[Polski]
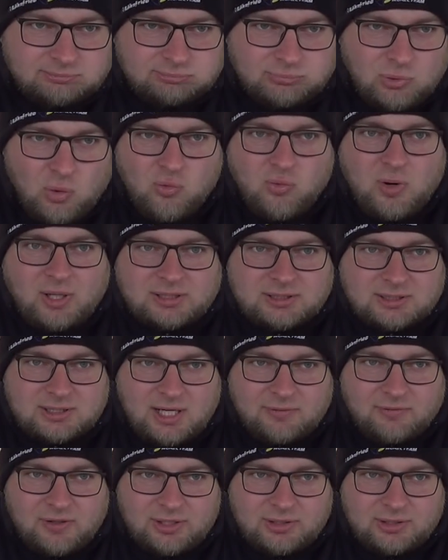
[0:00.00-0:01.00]
układ
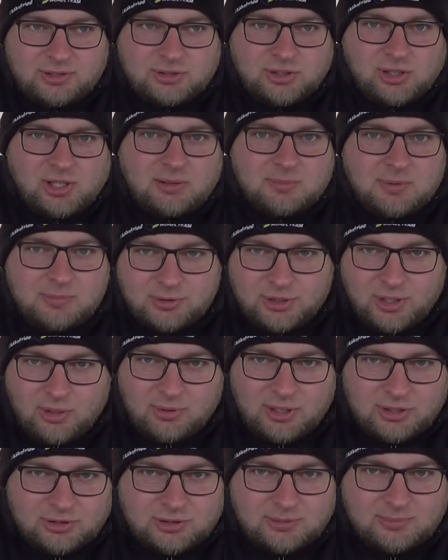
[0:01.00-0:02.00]
trawienny, czy ile by
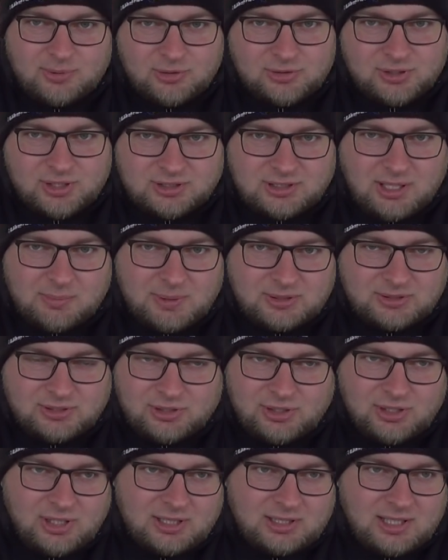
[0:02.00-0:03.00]
musiał jeść, żeby on się zapas.
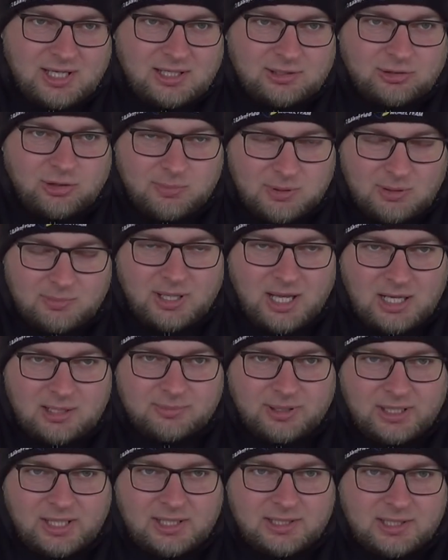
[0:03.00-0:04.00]
Jeśli lata dobrą
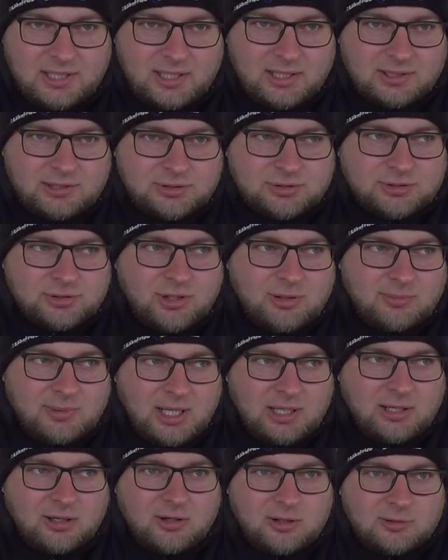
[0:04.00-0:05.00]
karmę, ja energetyczną,
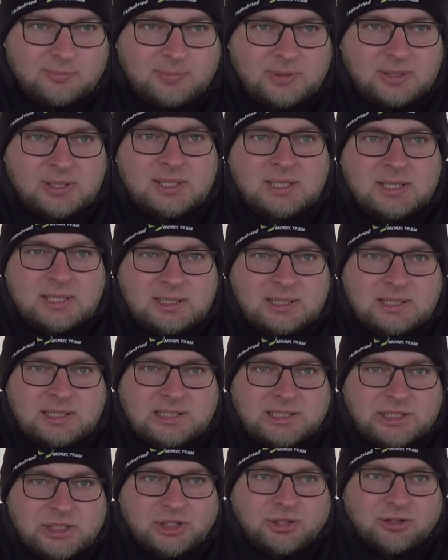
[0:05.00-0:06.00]
lekką,
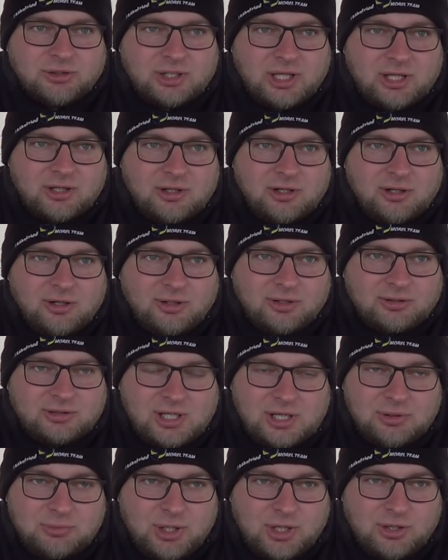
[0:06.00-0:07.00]
i do tego
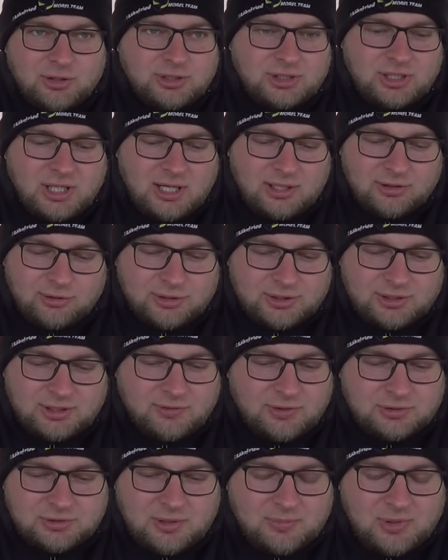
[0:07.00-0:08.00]
trenuje godzinę rano,
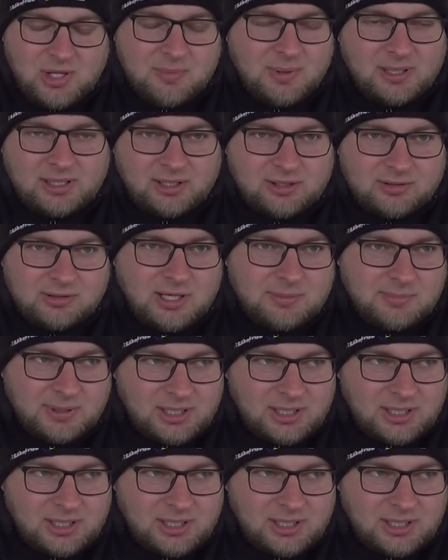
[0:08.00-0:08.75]
godzinę wieczorem. Nie ma takiego gębia